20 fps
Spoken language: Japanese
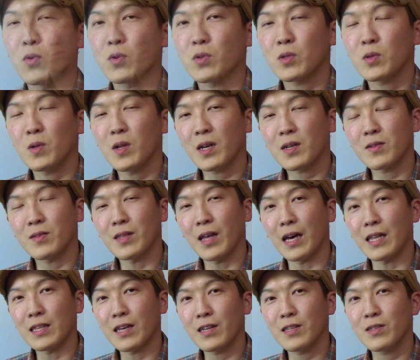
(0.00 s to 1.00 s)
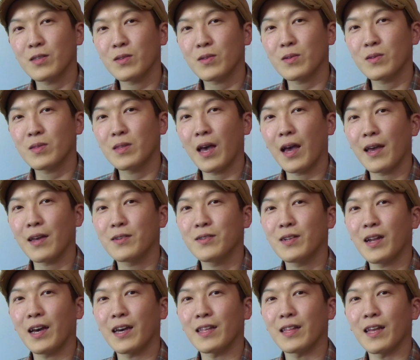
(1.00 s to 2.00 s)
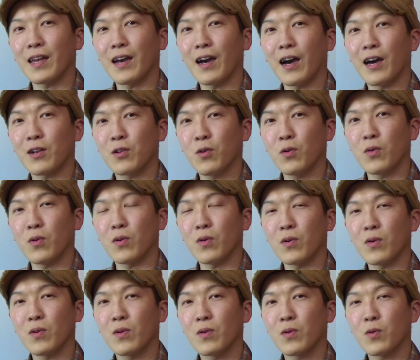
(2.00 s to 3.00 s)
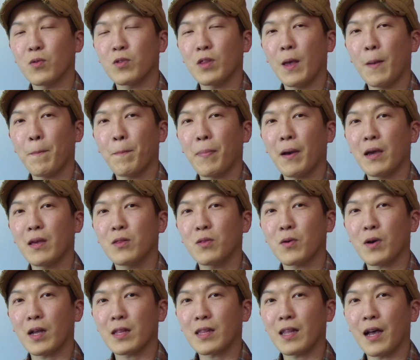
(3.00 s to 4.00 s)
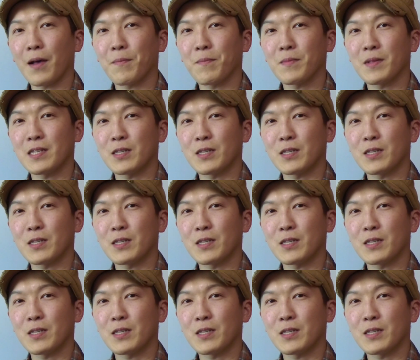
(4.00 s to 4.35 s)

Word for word: おそらく70代ぐらいであろうご年配の方、